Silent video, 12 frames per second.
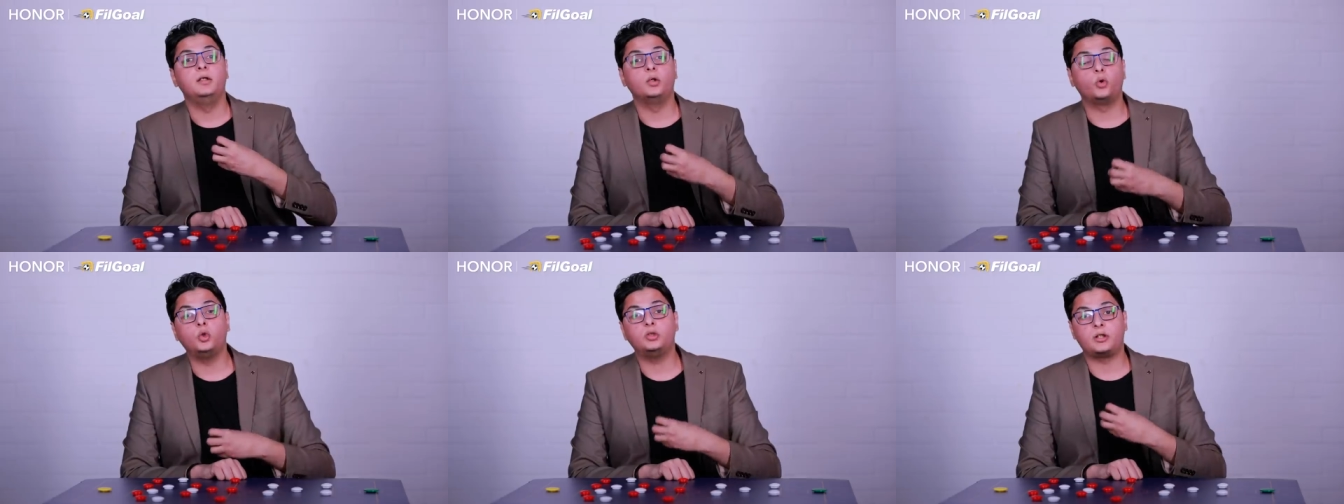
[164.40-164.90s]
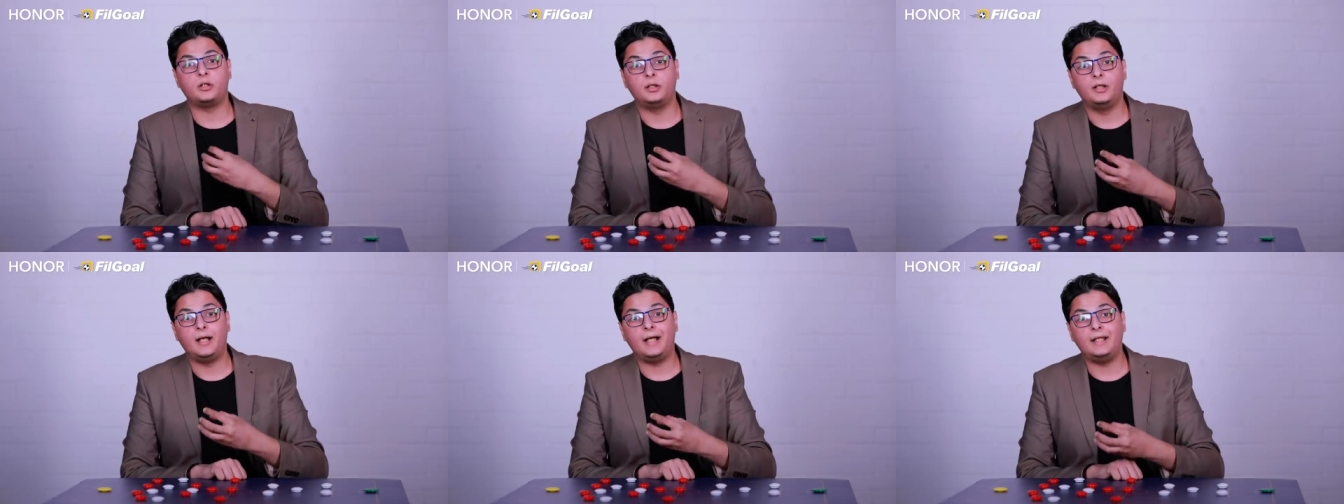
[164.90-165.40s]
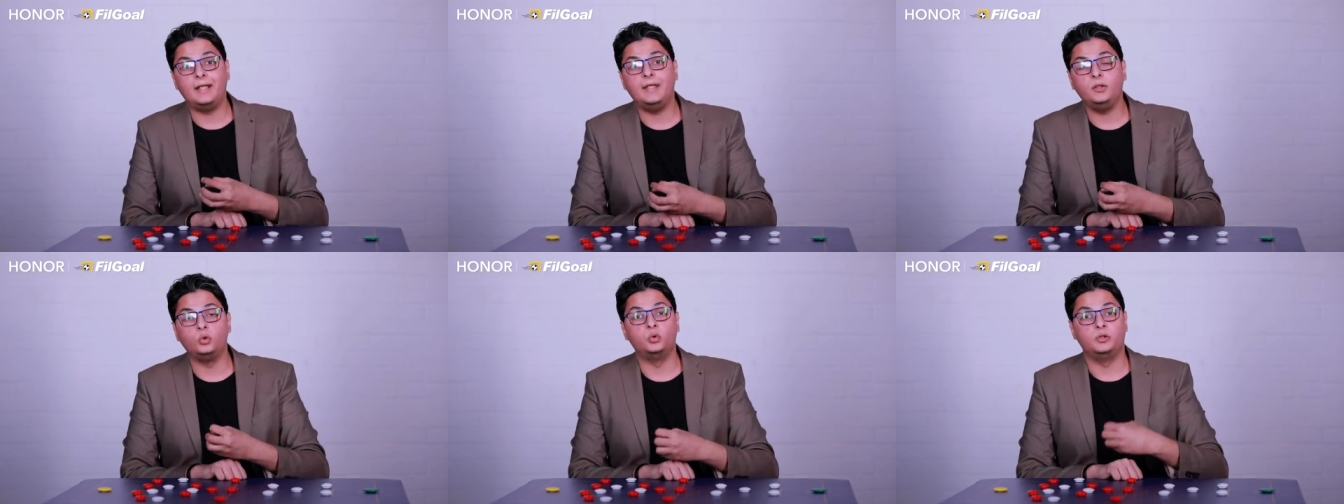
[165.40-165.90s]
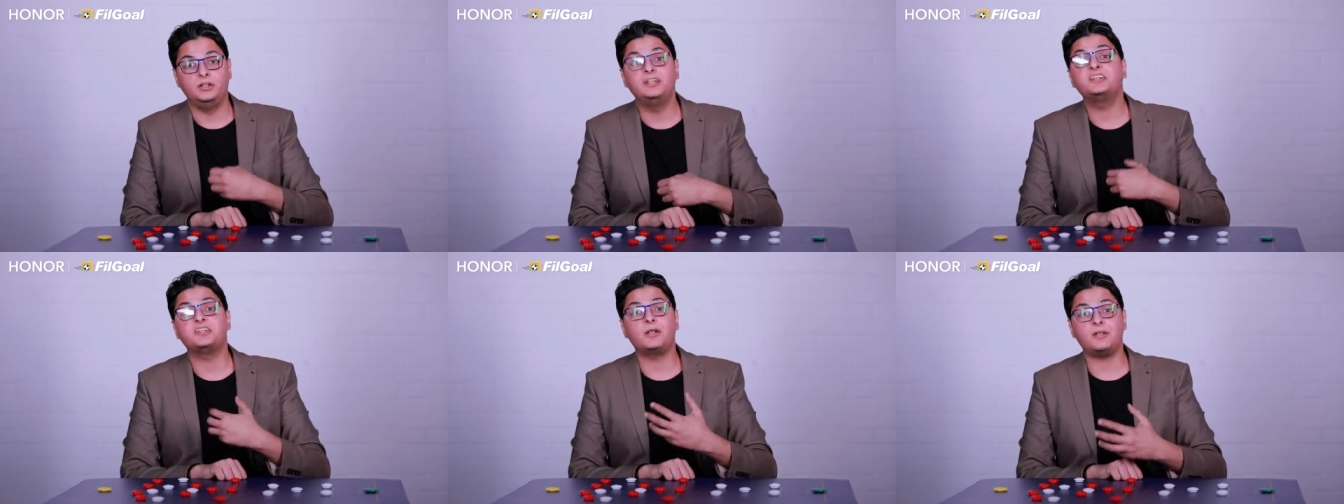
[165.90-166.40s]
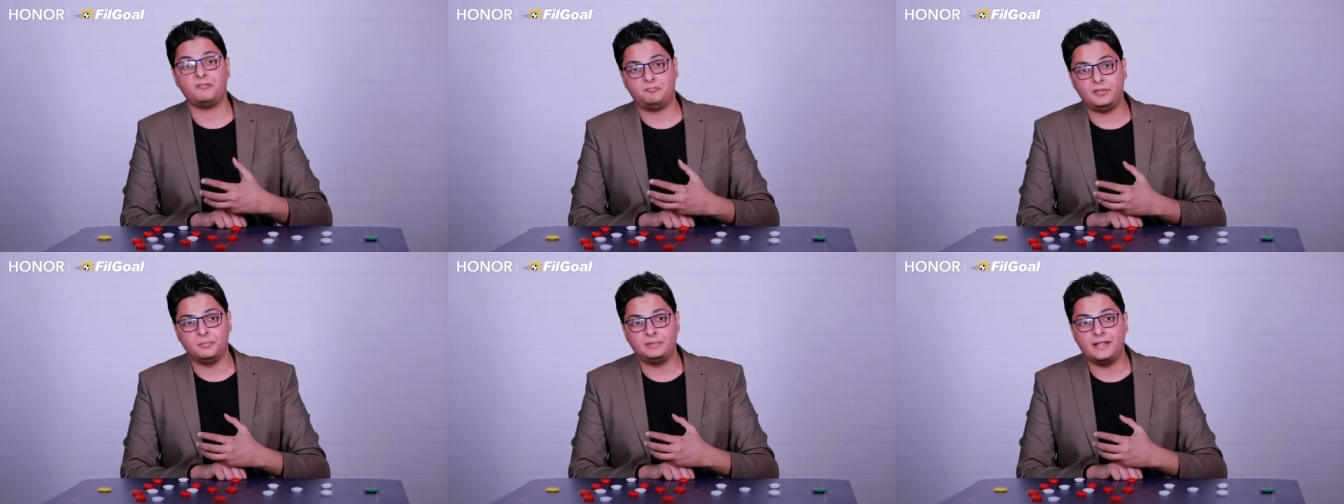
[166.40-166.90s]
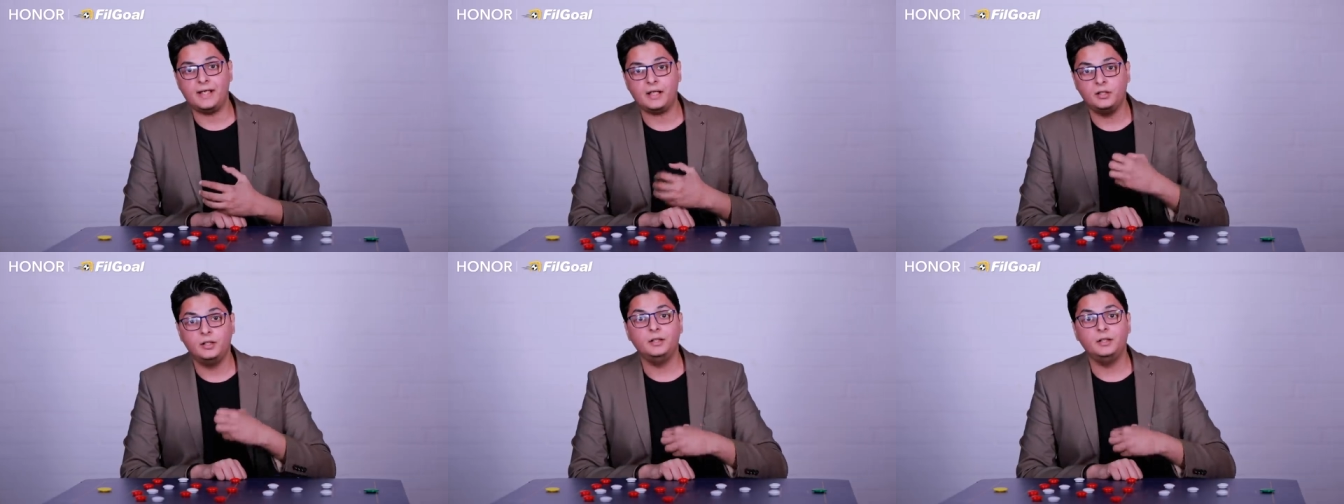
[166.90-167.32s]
القدرة على انه يتصرف بابداع